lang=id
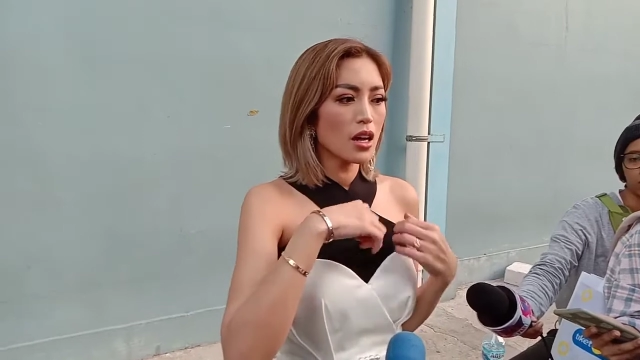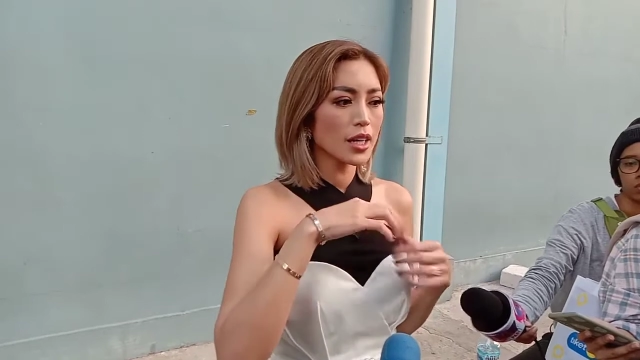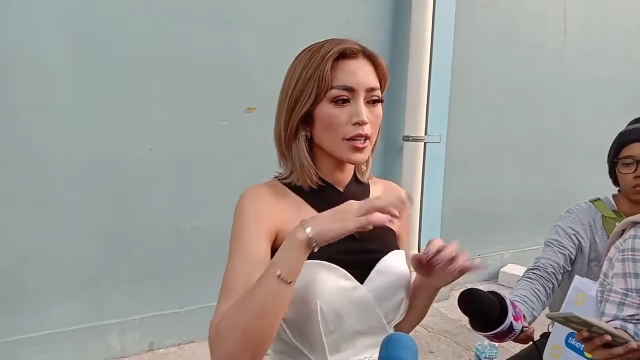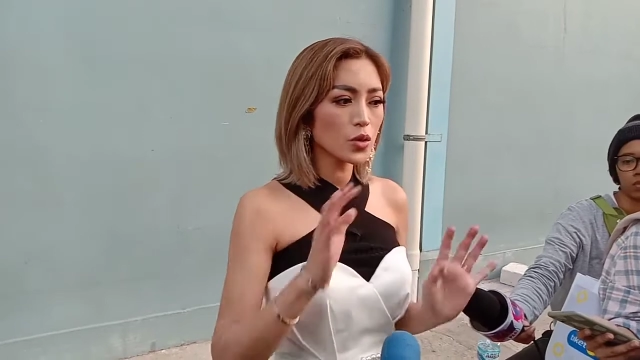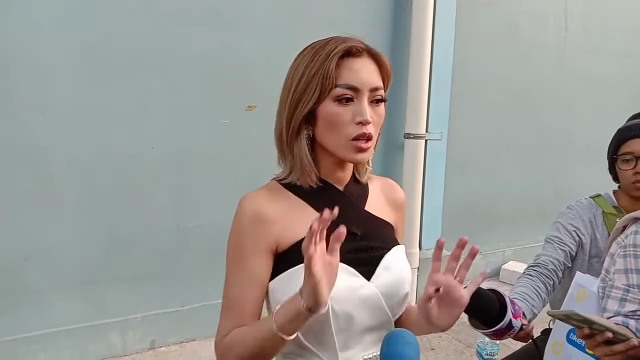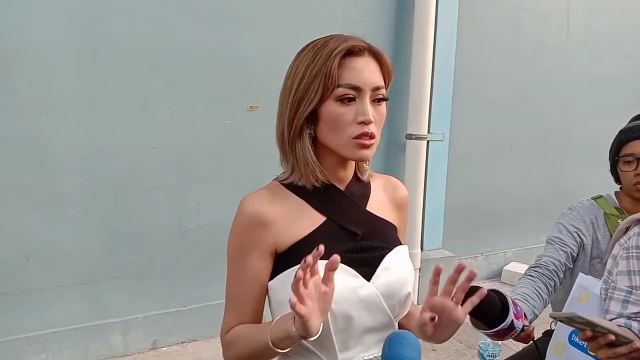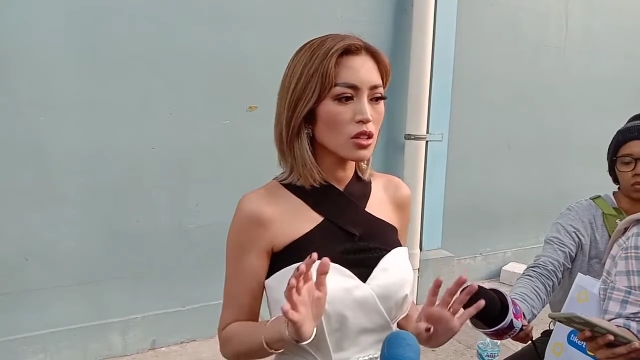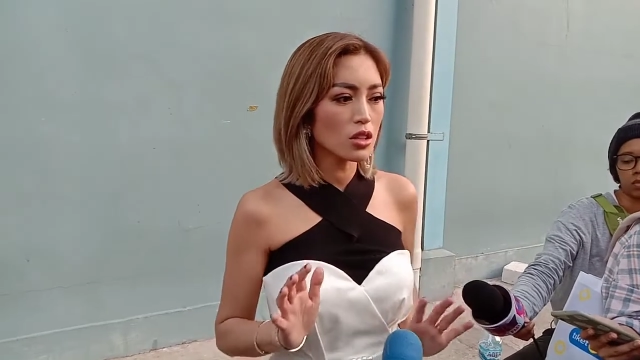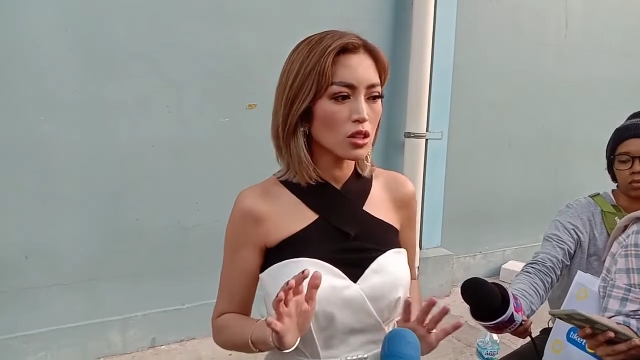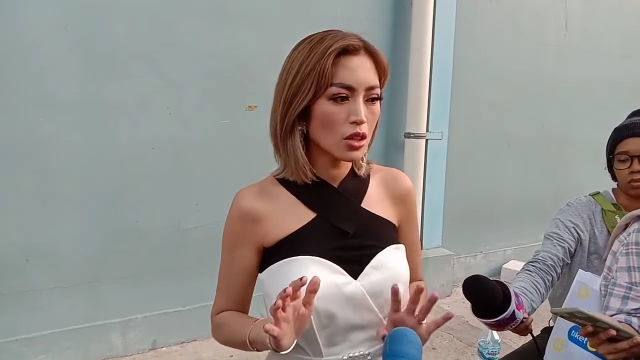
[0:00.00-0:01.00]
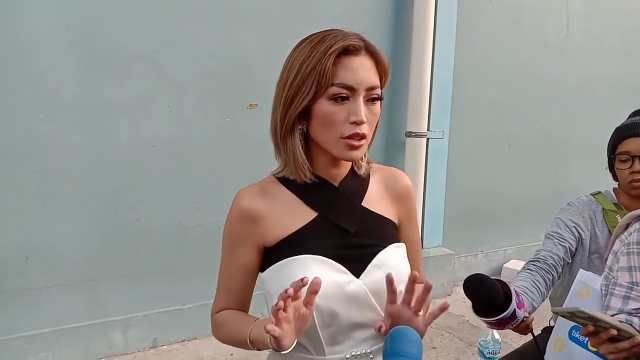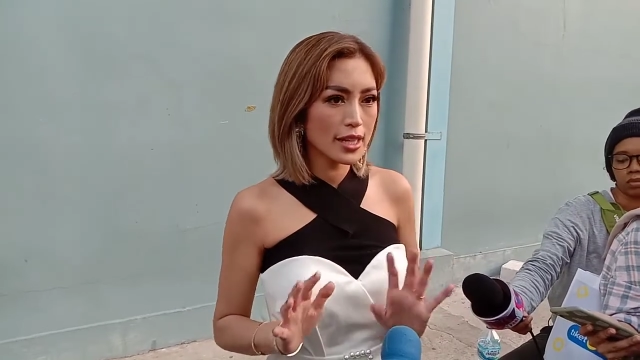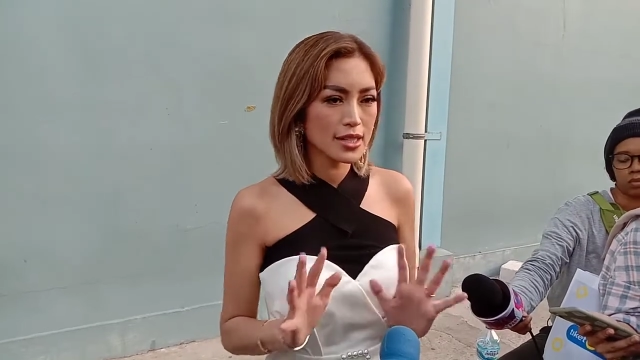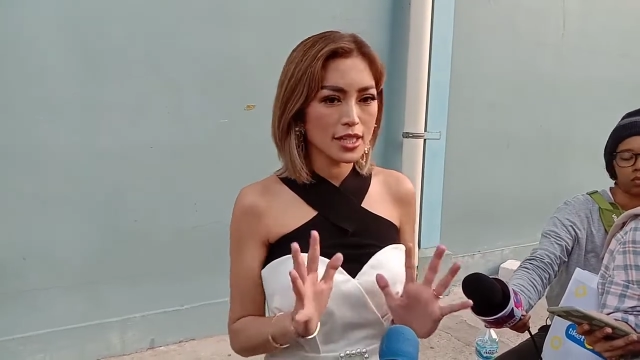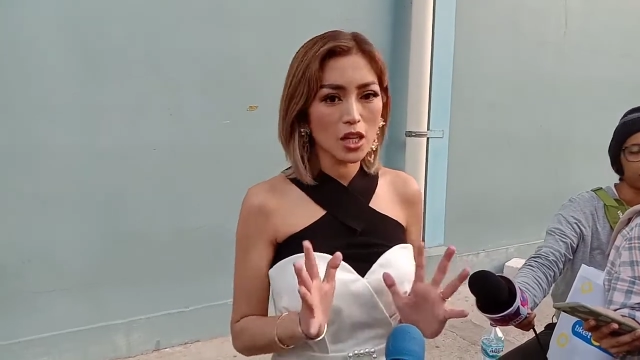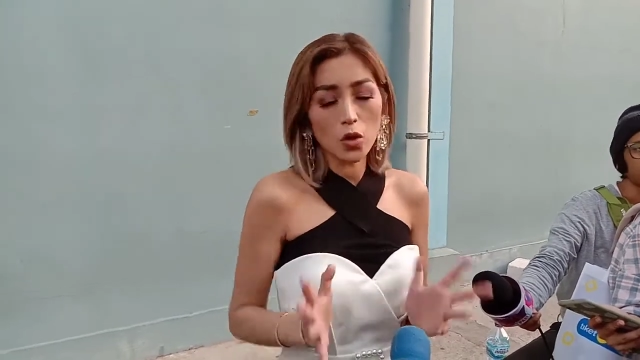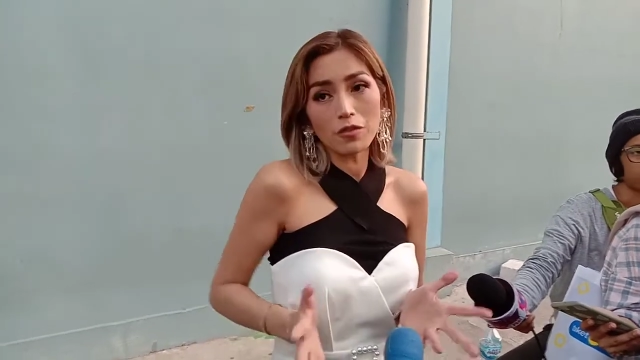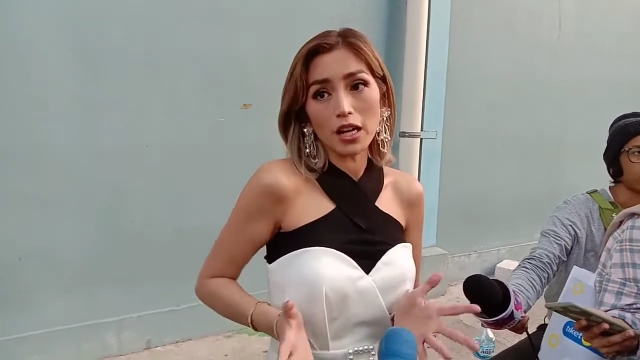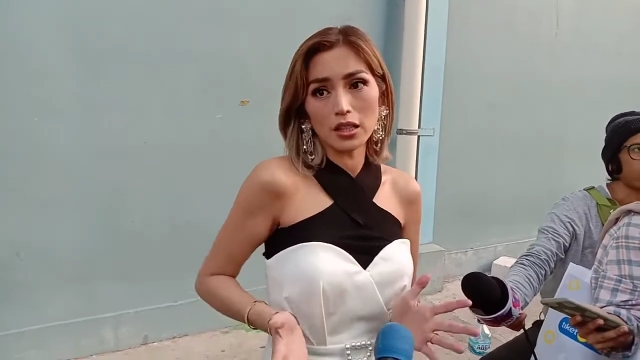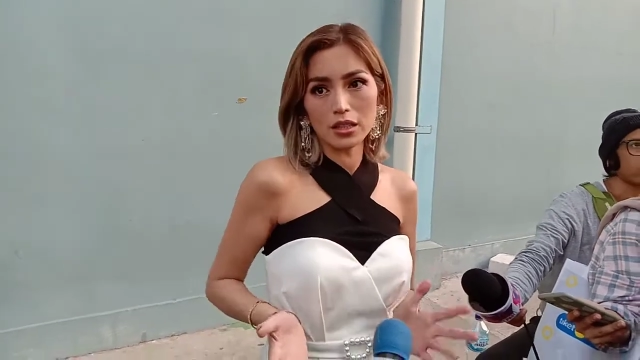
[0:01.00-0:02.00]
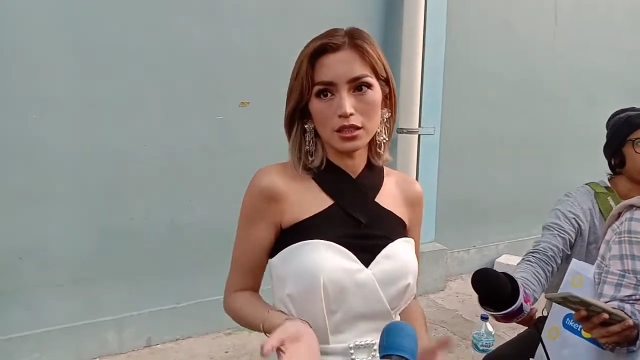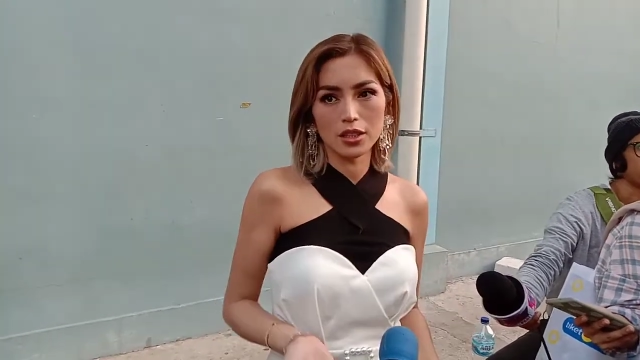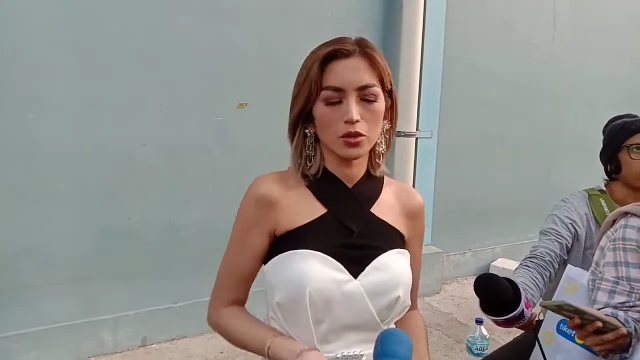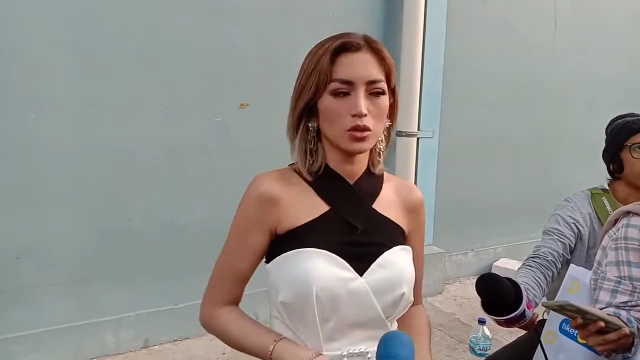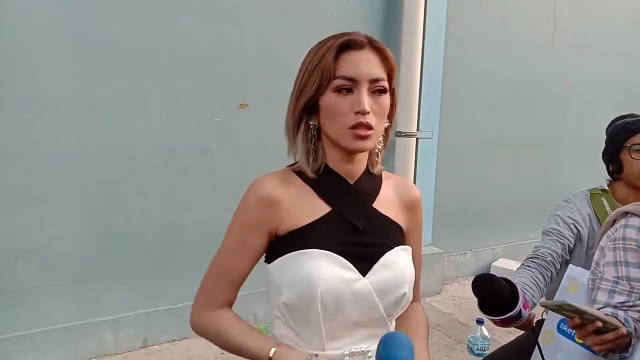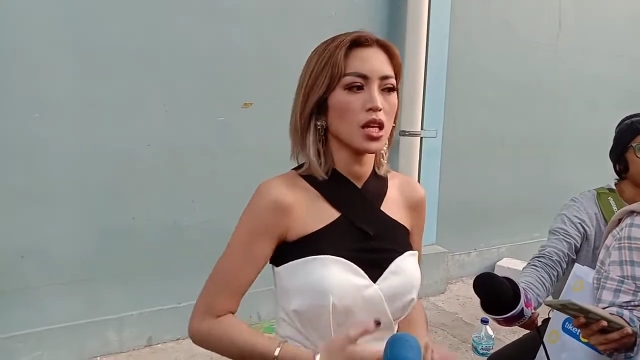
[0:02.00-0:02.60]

kadang tuh kalau dance aja aku fals gitu jadi